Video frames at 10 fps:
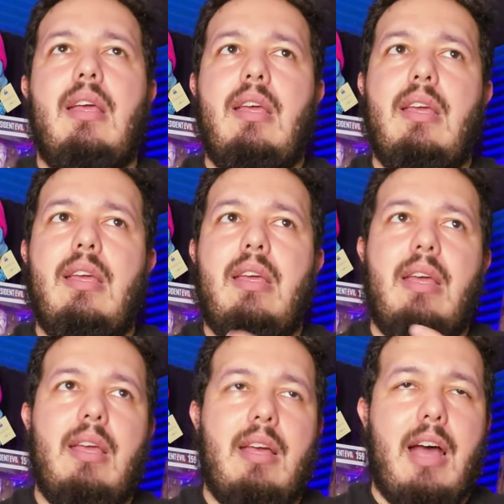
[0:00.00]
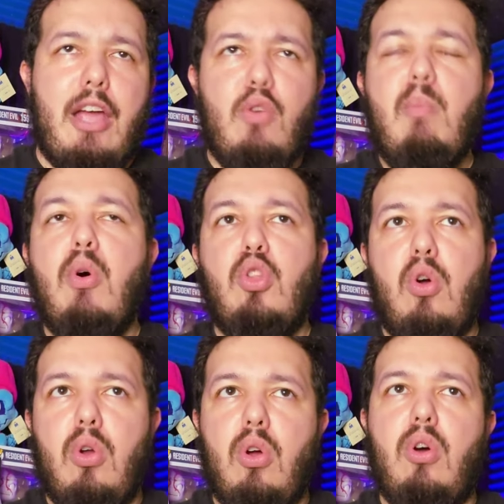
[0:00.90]
Y hay un
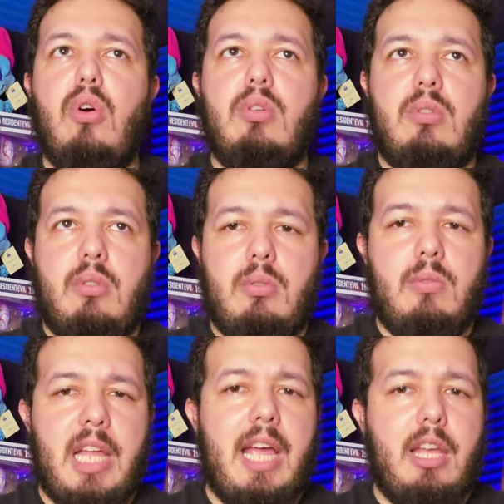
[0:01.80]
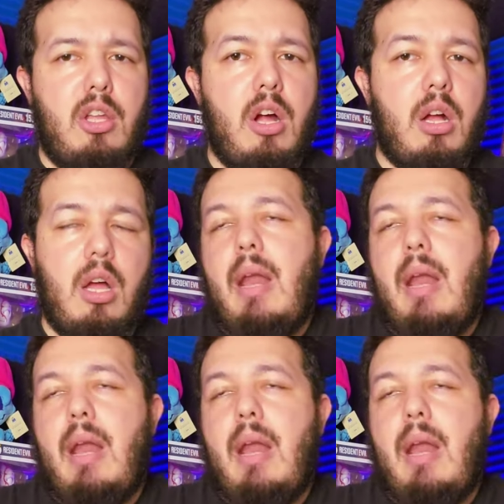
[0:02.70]
monólogo de Enoch.